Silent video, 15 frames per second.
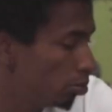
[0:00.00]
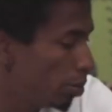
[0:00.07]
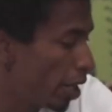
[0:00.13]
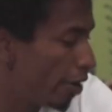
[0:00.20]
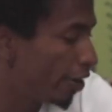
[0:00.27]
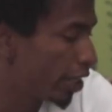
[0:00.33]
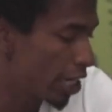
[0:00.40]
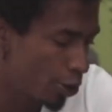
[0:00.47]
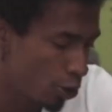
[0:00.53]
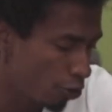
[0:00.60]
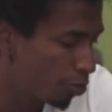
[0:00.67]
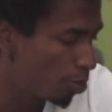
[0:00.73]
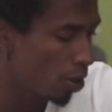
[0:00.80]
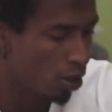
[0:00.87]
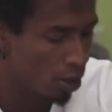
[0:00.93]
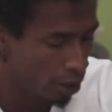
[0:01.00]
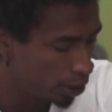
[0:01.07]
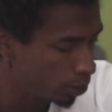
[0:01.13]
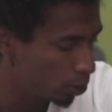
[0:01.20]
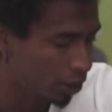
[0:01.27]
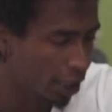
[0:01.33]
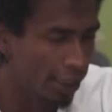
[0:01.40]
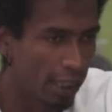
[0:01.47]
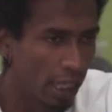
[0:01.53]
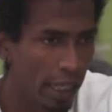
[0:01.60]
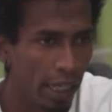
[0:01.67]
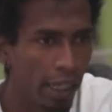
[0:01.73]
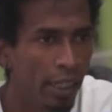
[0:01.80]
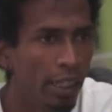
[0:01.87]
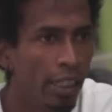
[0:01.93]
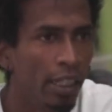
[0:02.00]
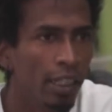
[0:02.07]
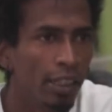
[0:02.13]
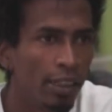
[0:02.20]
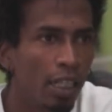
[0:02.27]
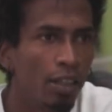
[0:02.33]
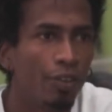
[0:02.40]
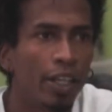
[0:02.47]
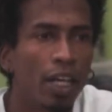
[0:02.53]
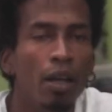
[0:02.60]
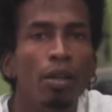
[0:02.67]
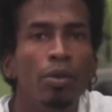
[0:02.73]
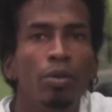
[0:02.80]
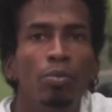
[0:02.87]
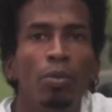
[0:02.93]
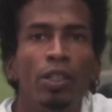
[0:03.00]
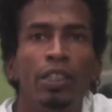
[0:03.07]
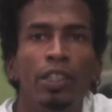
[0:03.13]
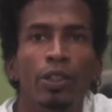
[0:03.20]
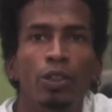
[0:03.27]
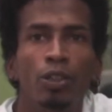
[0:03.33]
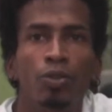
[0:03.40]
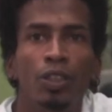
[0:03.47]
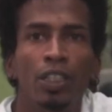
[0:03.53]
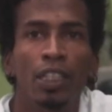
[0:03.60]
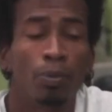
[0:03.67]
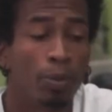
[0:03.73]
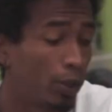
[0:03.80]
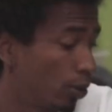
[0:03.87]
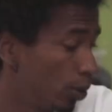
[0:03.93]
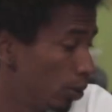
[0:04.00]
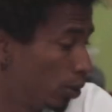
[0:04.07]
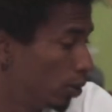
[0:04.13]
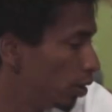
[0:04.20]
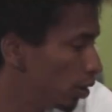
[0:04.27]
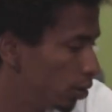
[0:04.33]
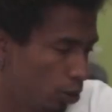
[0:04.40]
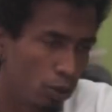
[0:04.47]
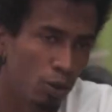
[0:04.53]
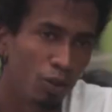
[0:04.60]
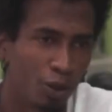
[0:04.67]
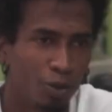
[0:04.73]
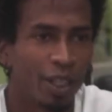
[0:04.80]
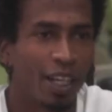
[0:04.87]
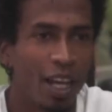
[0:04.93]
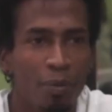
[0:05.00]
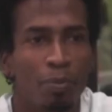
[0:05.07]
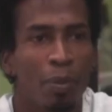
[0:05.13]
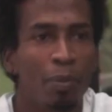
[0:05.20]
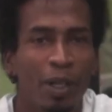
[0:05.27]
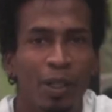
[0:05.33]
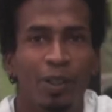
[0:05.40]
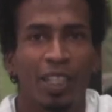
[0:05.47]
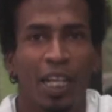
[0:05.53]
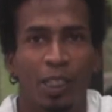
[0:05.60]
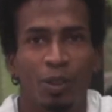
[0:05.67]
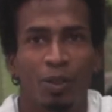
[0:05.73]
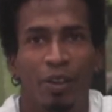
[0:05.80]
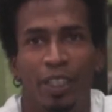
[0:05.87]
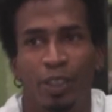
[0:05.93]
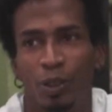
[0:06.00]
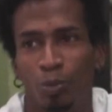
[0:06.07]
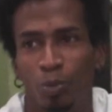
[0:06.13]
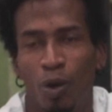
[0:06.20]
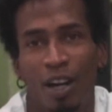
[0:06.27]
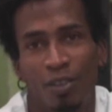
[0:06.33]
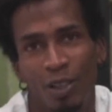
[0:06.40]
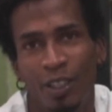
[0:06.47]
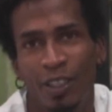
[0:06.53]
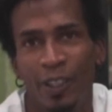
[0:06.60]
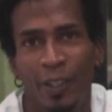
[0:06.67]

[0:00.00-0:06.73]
mais avec l'échauffement et tout ça, ça, te fait quand même une bonne séance de physique parce que euh, je, fais quand même pas mal de traction avec deux poids avant.